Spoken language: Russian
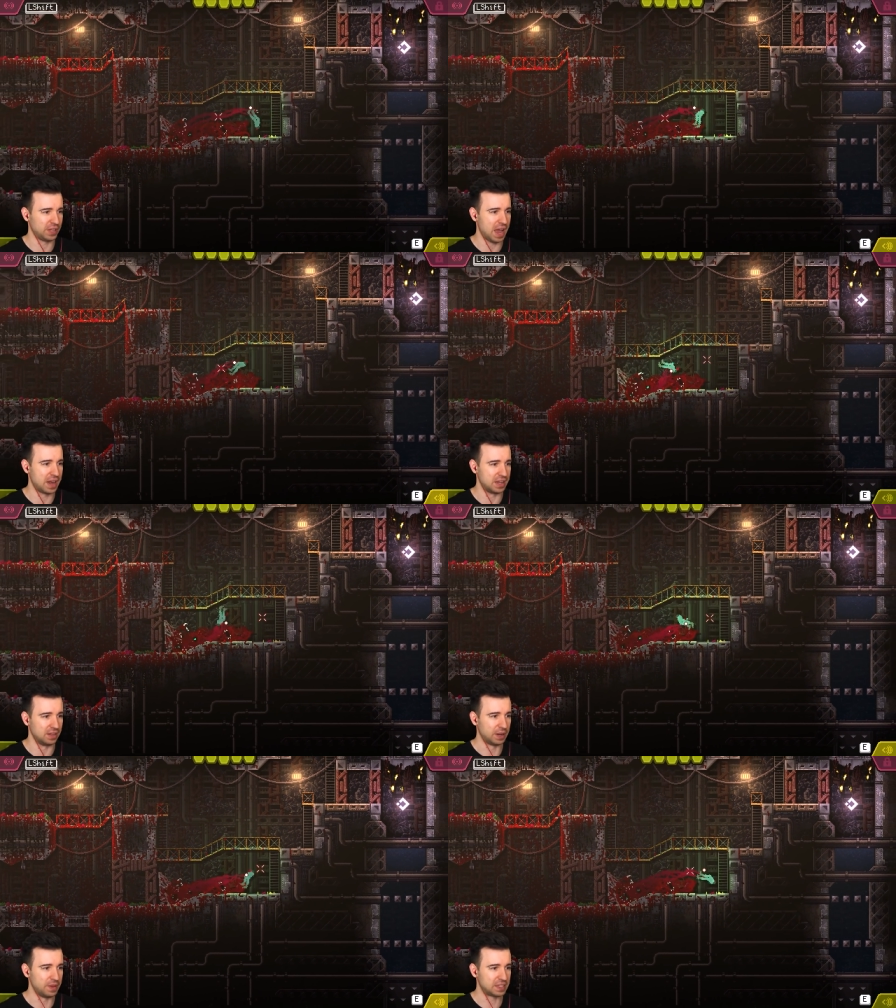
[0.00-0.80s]
не ори.
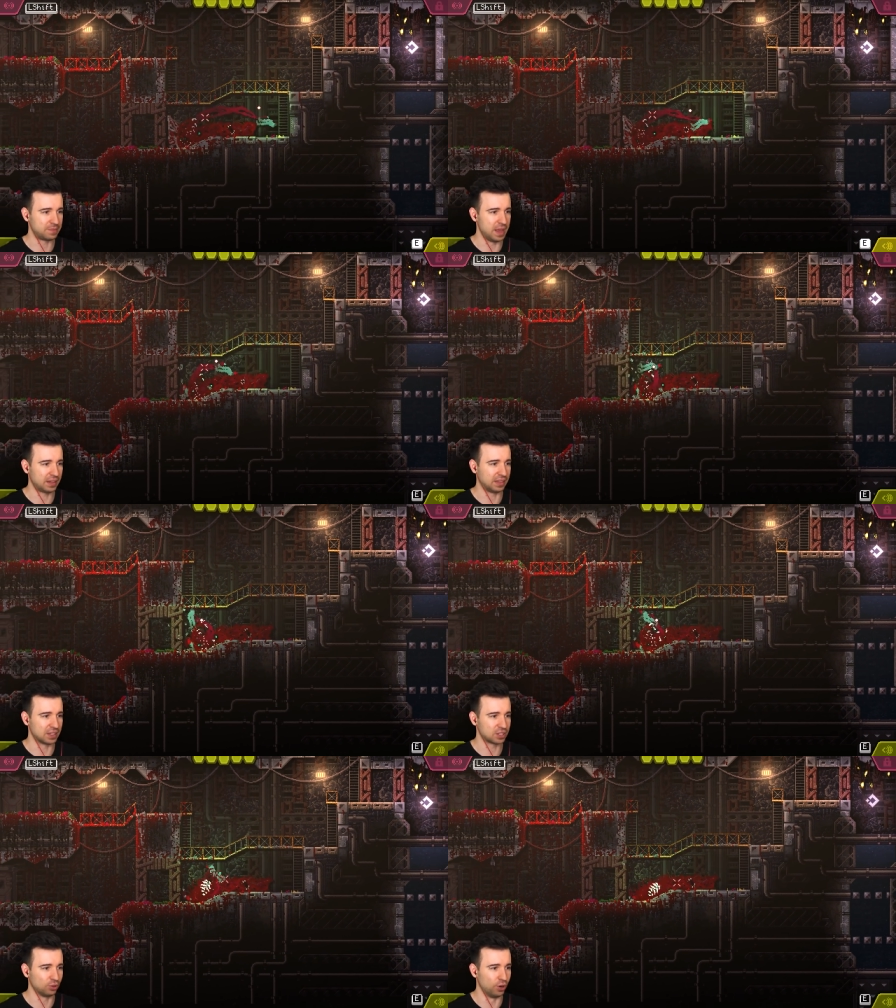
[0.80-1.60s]
Прими смерть
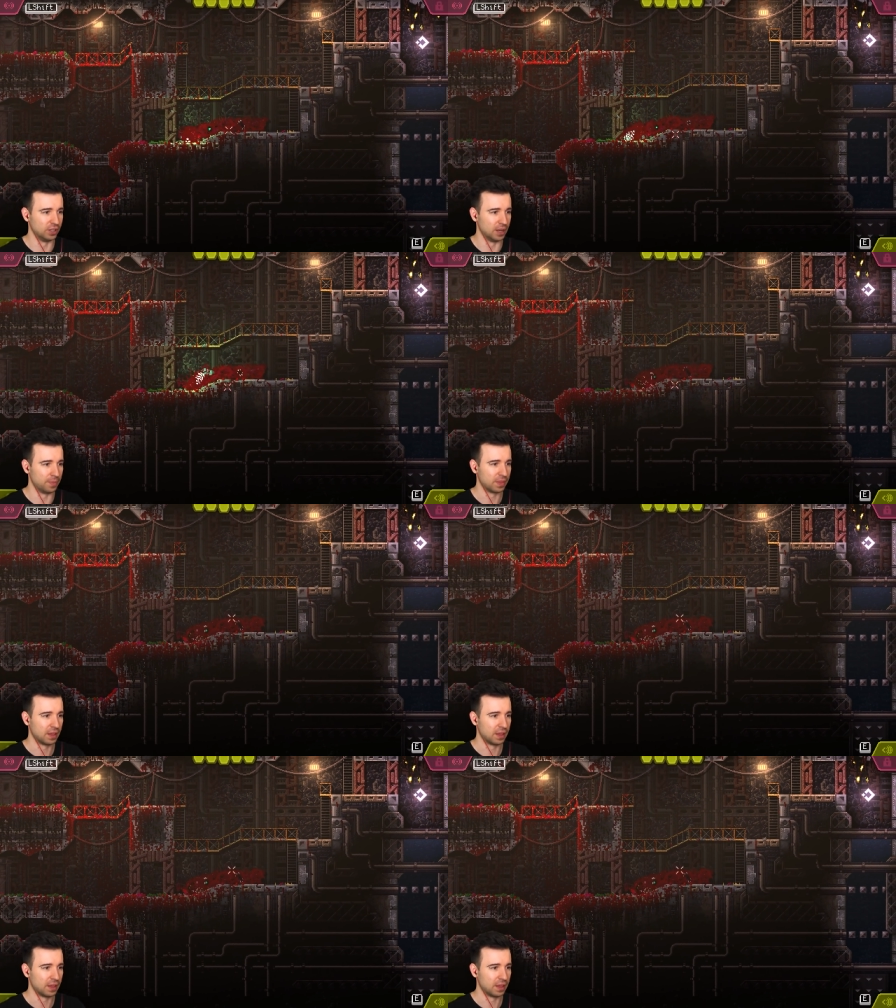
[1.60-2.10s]
достойно.